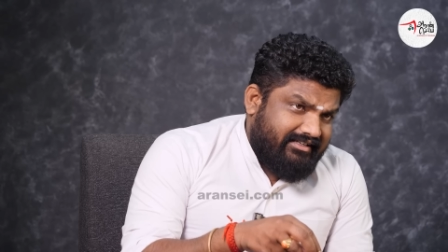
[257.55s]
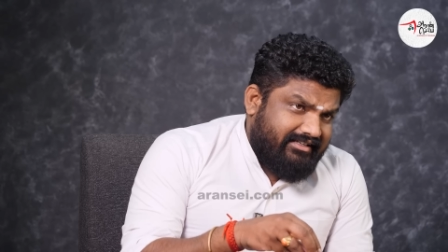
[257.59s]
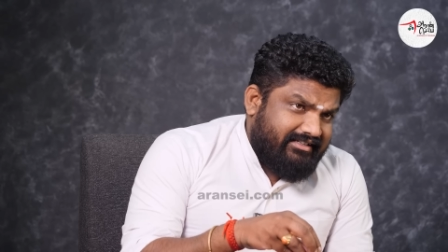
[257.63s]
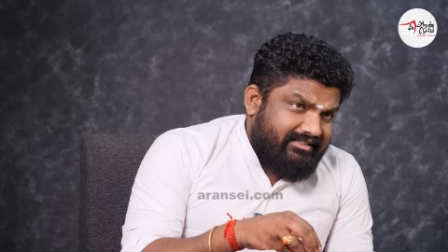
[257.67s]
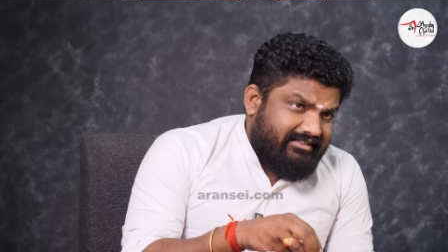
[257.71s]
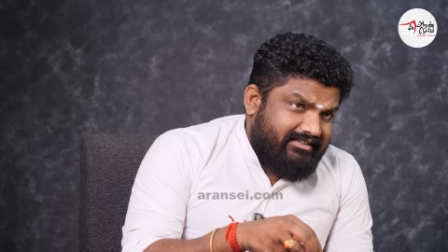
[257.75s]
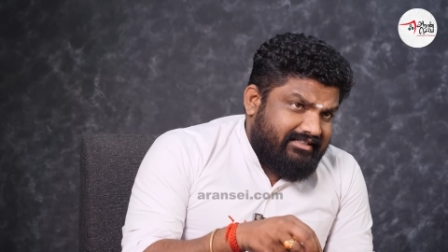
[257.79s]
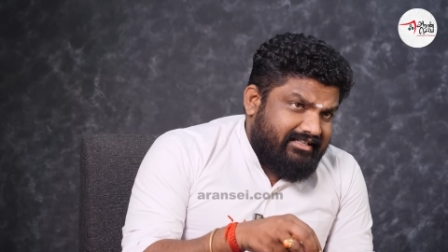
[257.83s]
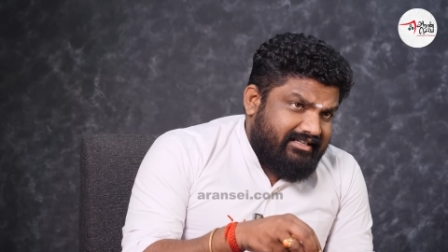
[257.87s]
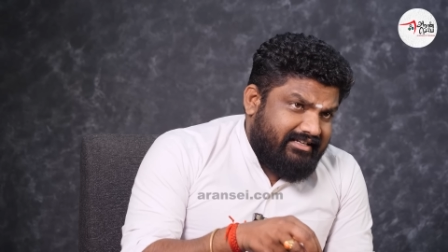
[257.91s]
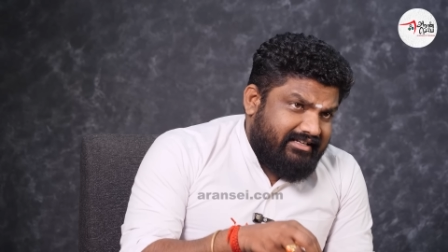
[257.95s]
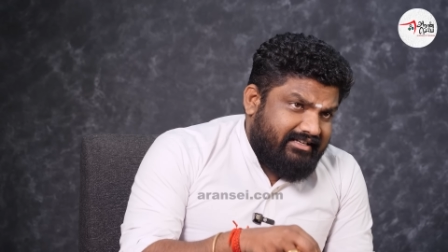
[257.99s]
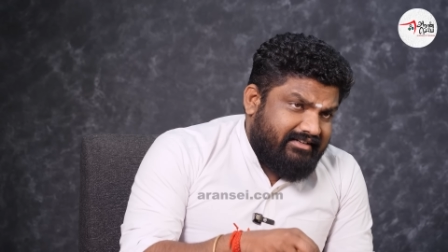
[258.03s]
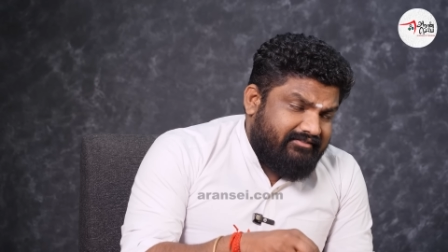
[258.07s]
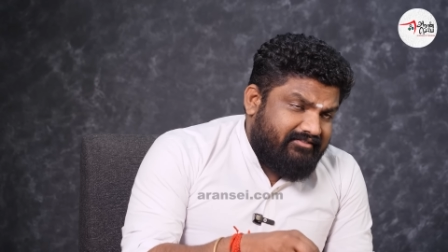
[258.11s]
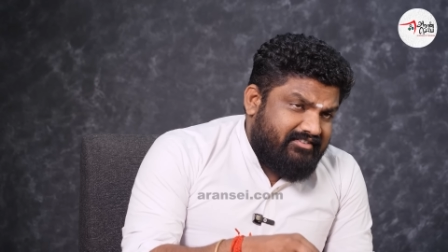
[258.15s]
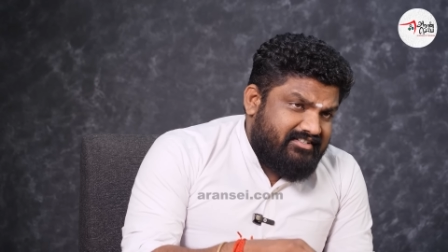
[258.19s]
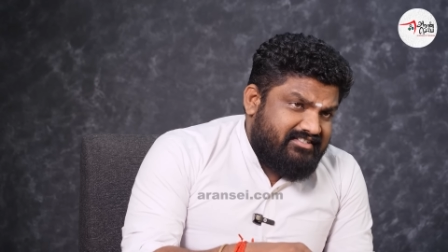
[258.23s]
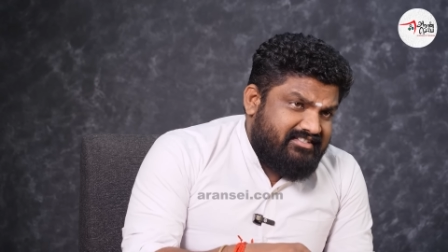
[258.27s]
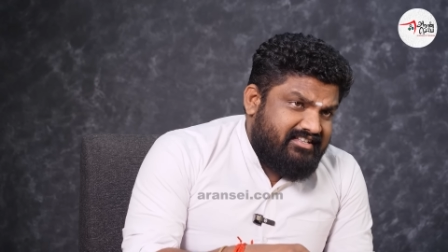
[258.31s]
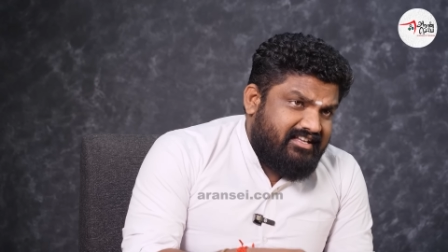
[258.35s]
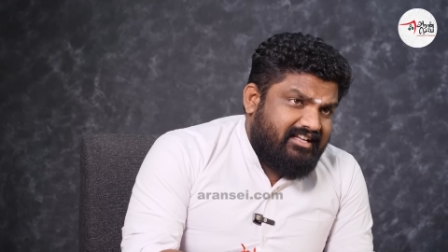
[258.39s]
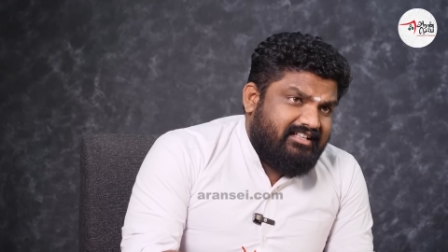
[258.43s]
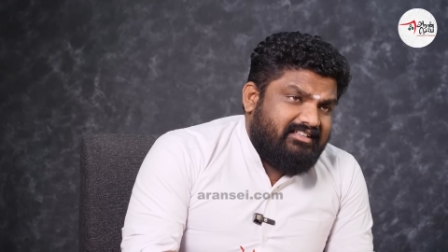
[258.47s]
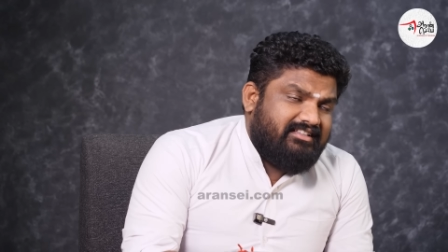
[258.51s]
இந்த
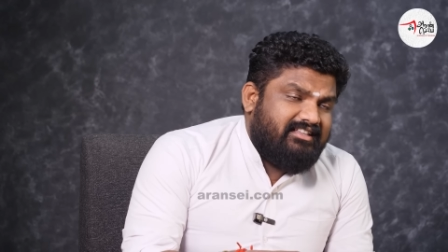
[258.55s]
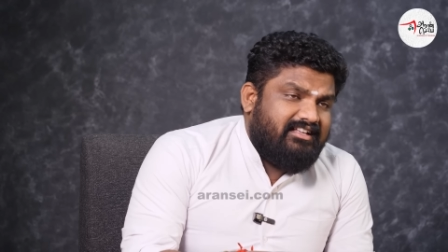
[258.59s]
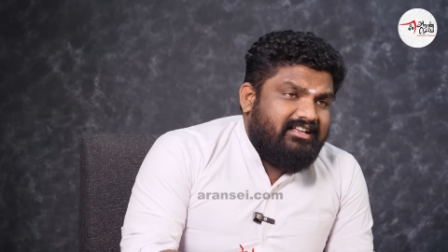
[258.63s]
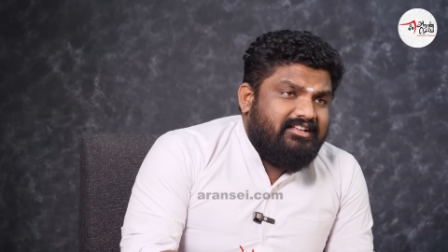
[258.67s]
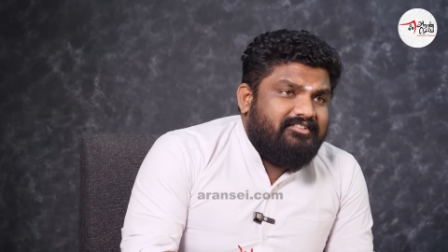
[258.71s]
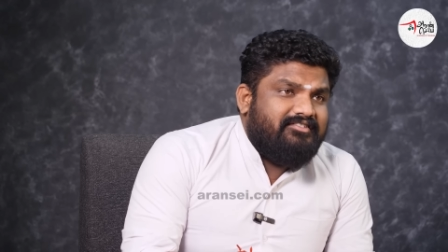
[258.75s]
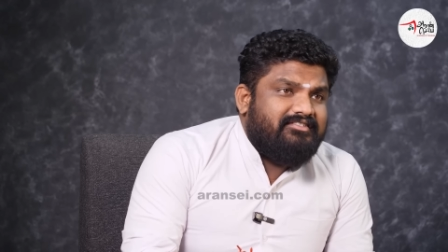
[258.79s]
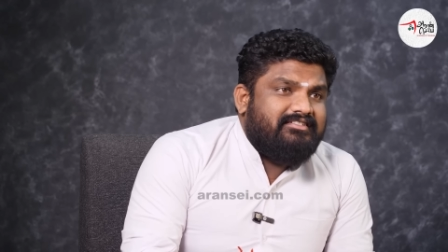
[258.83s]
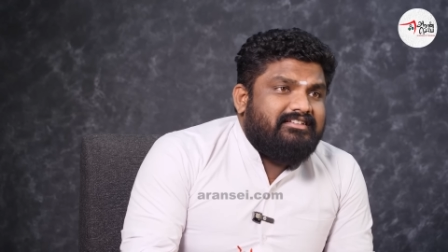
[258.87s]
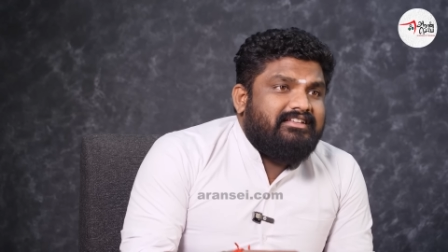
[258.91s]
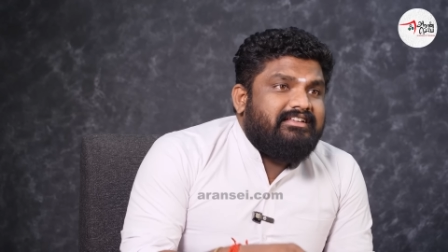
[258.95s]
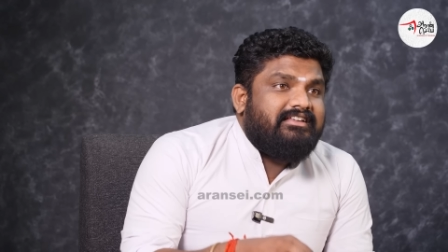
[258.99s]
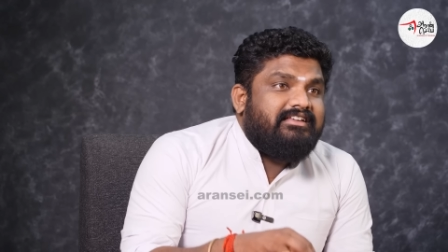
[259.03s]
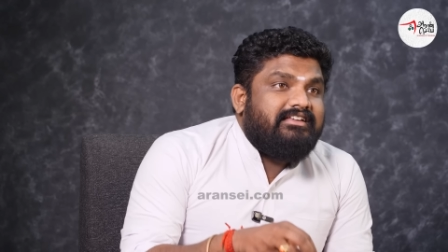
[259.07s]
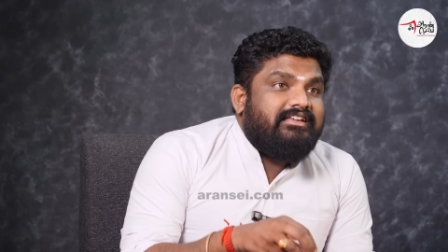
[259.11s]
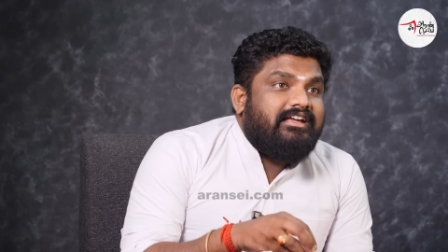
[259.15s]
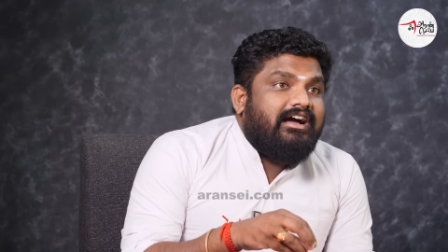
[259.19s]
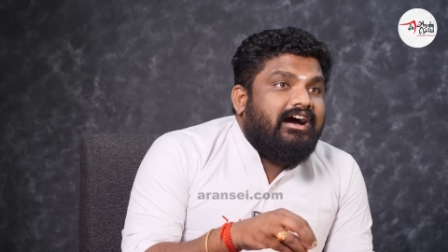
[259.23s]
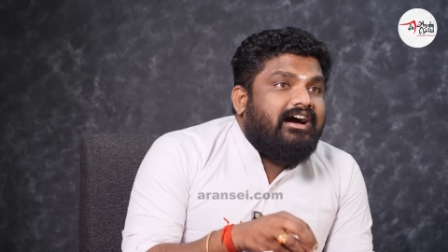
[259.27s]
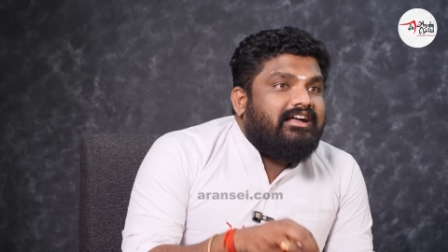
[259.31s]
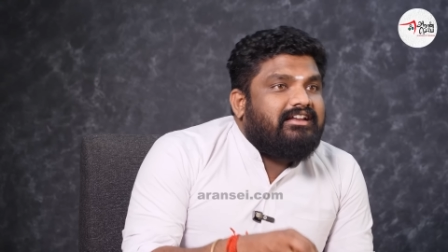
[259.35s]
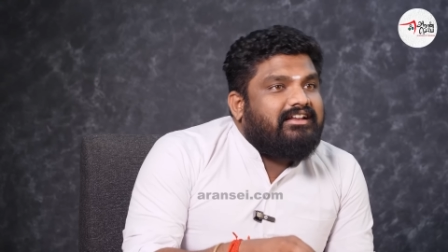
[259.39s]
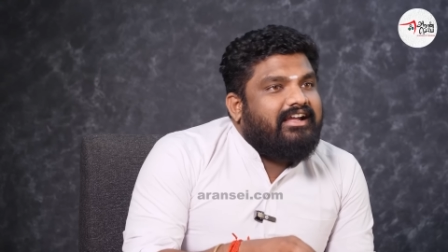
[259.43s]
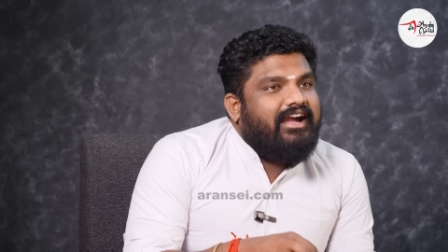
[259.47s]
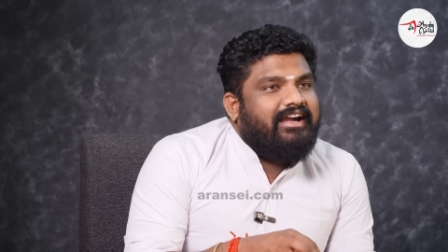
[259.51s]
விஷயத்தில் வந்து
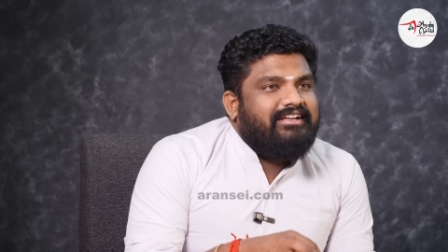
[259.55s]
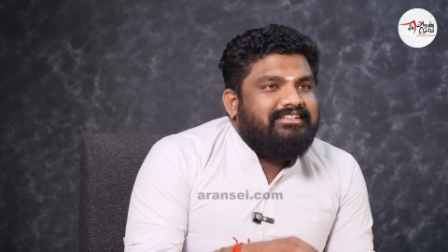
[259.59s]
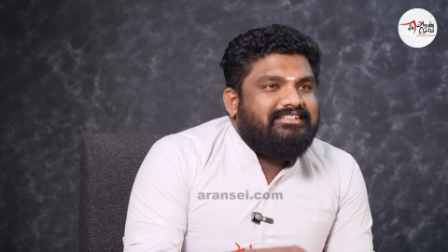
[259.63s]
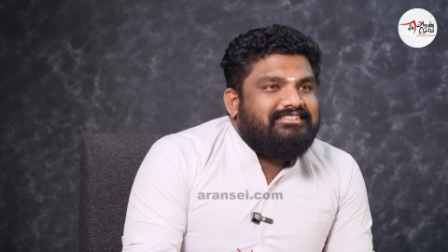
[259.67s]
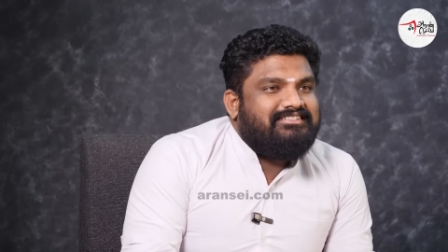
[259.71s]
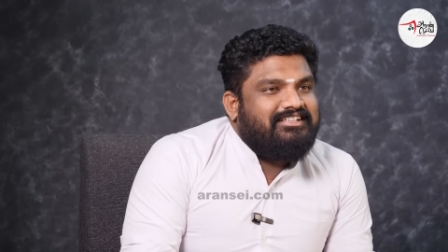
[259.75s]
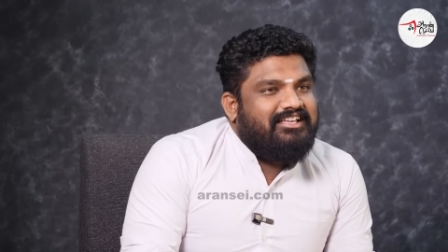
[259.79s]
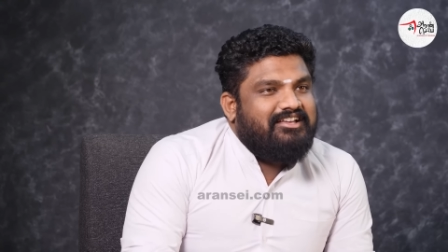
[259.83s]
யார் கைது